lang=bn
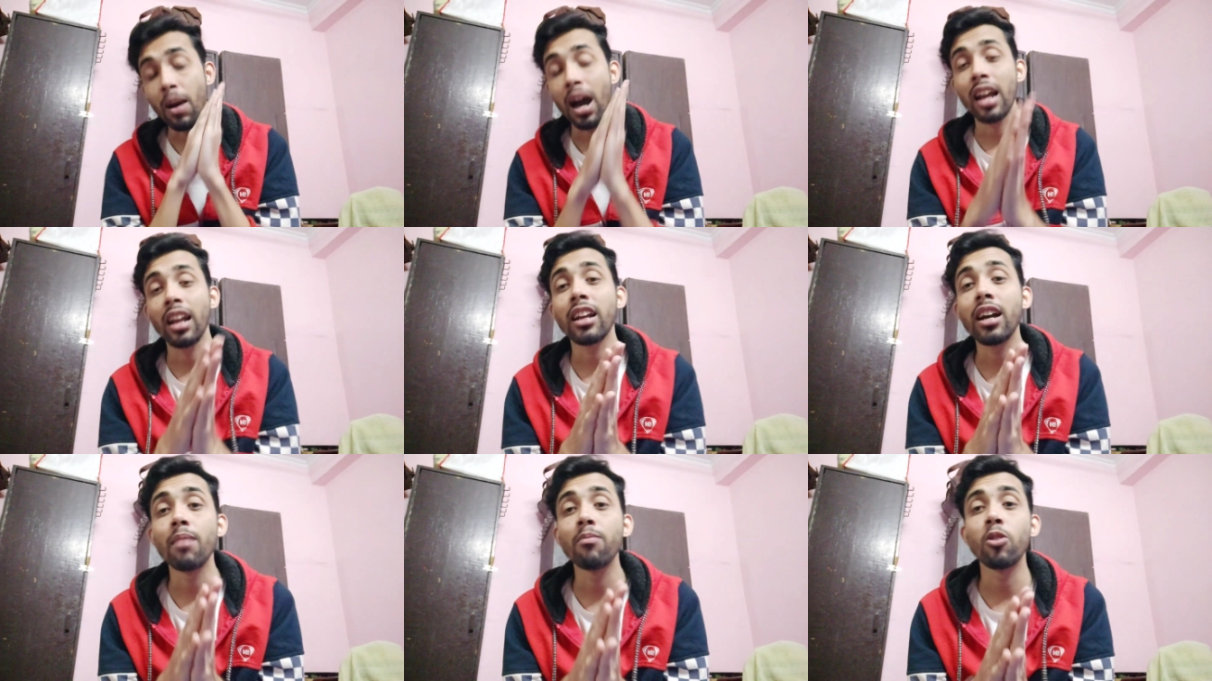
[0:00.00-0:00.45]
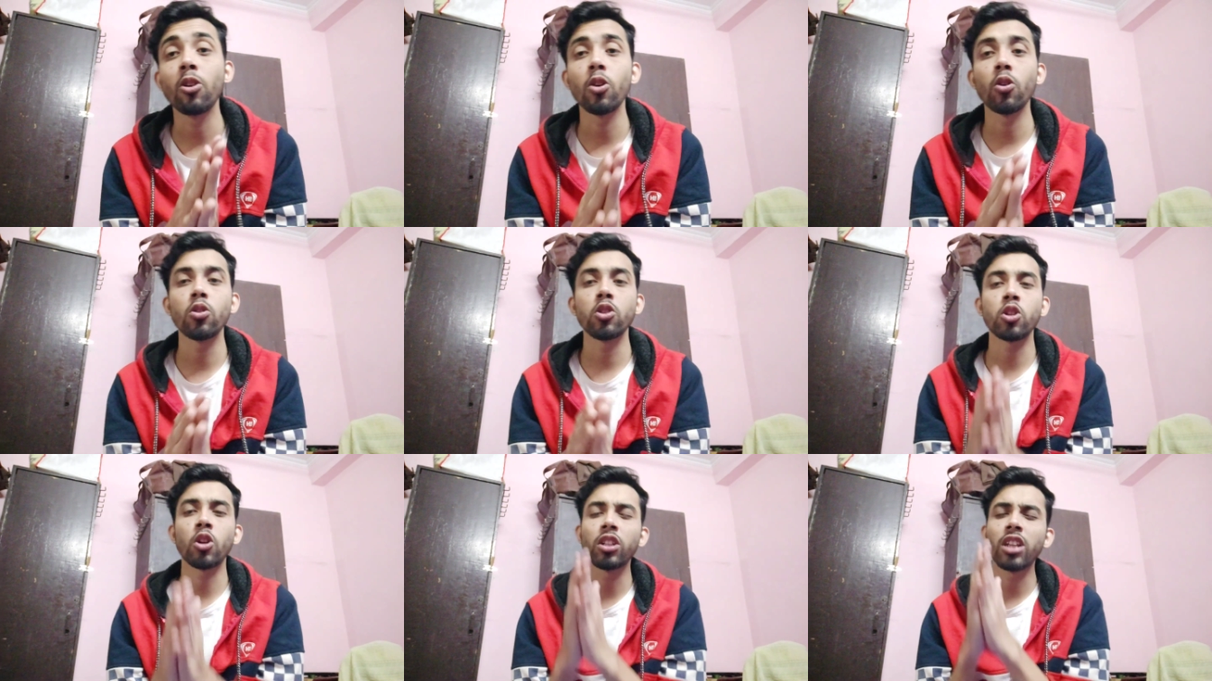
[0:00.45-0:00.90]
ভাল কাম
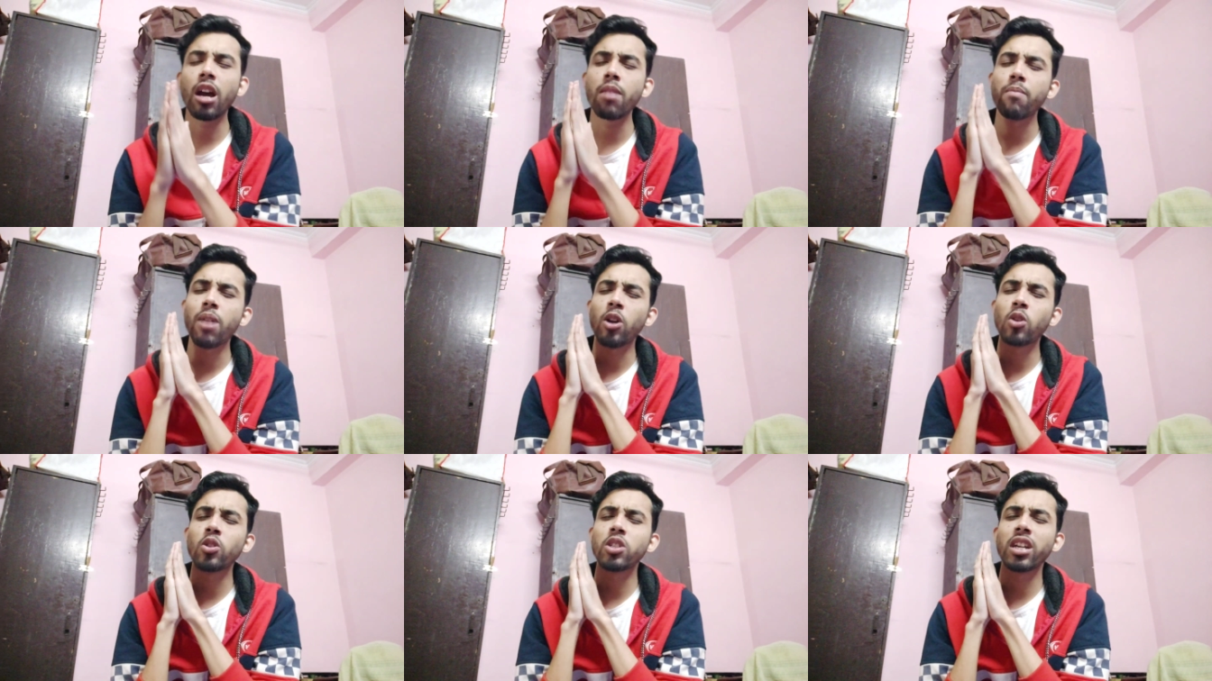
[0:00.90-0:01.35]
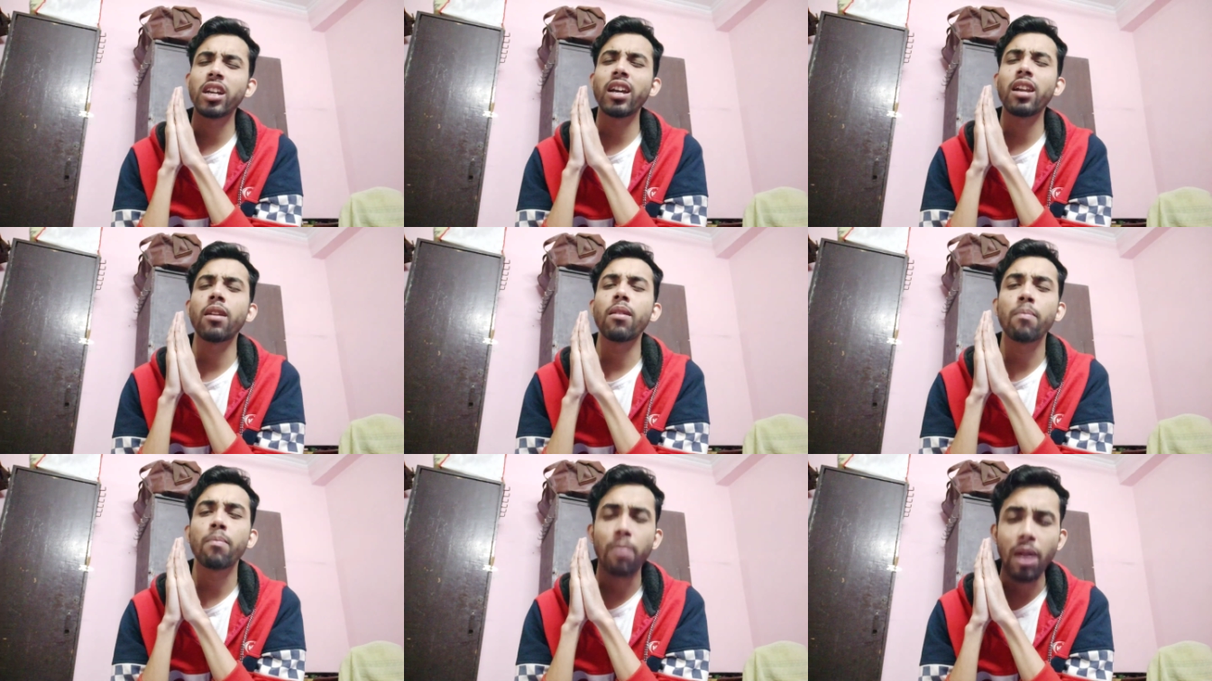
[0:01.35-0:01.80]
করো সদায়
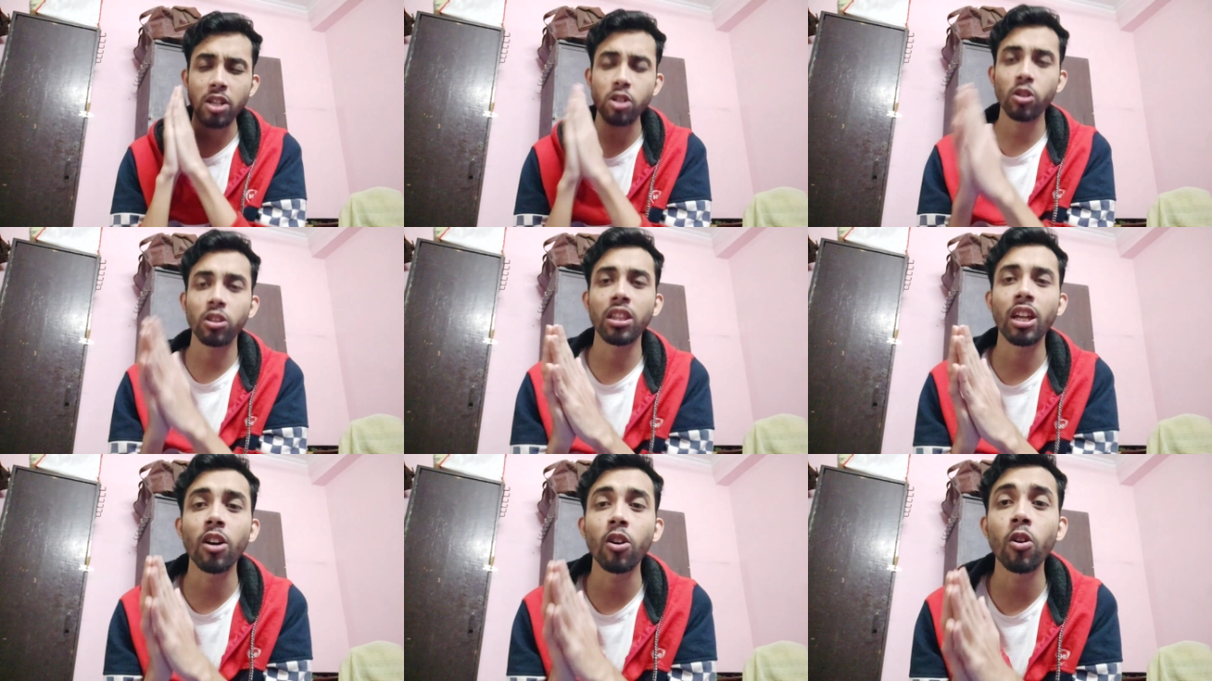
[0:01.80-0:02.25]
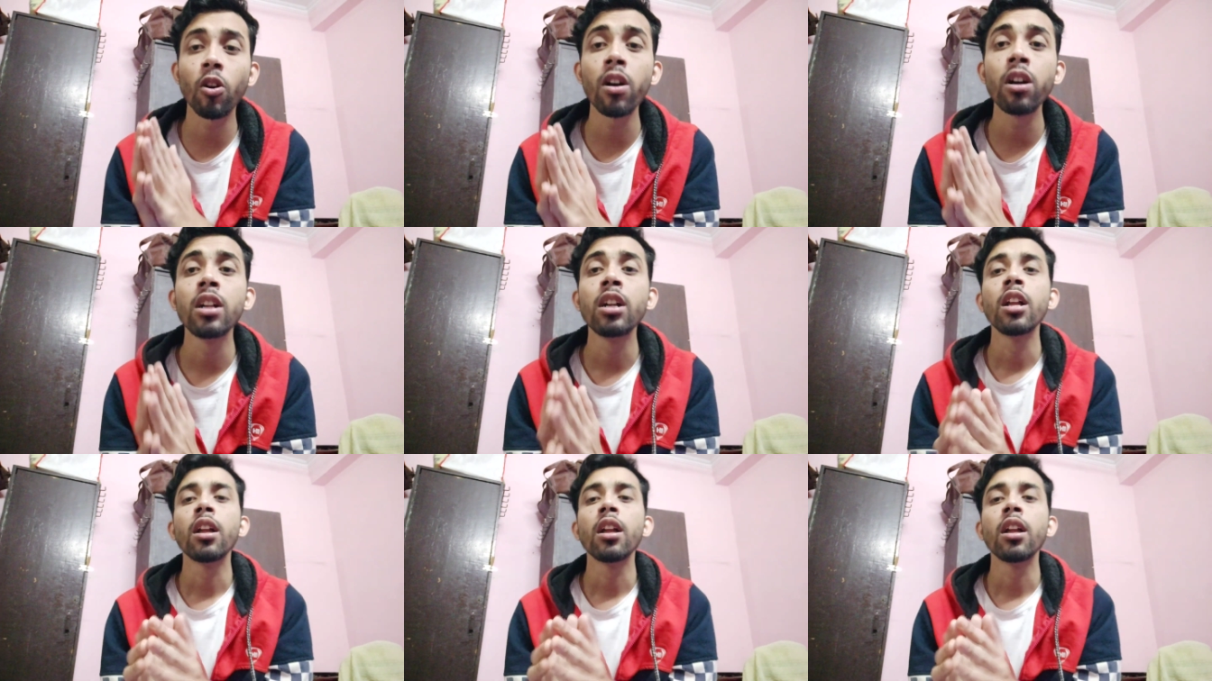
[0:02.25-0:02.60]
মানুষের পাশত থাকো